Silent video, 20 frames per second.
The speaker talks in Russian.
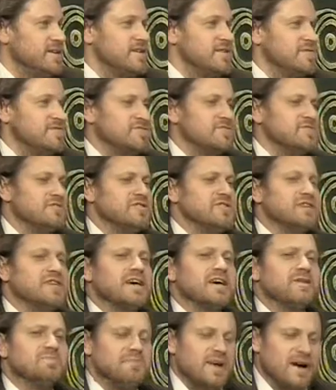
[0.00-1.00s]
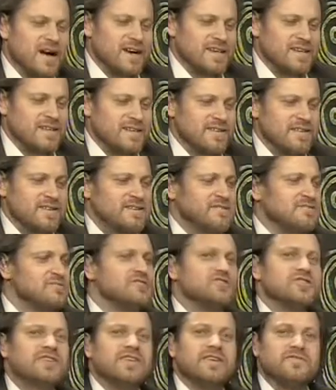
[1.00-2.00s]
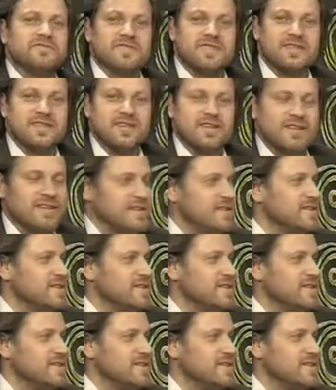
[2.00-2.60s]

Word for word: Все-таки Карпаты, Черновцы,